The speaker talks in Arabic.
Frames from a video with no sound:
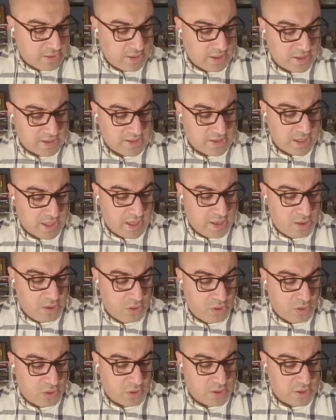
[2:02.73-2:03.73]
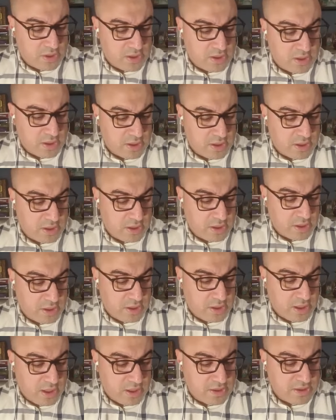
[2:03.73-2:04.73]
إطلاق سراح الأخت آه،
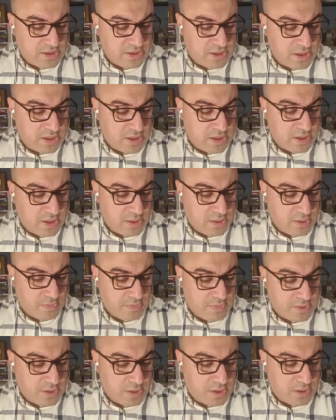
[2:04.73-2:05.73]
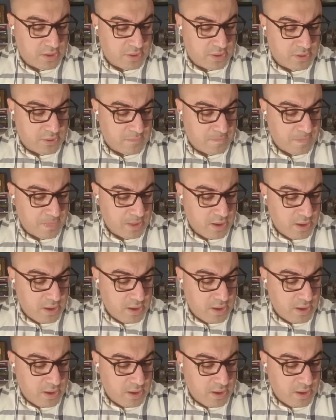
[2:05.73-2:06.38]
الآنسة آه،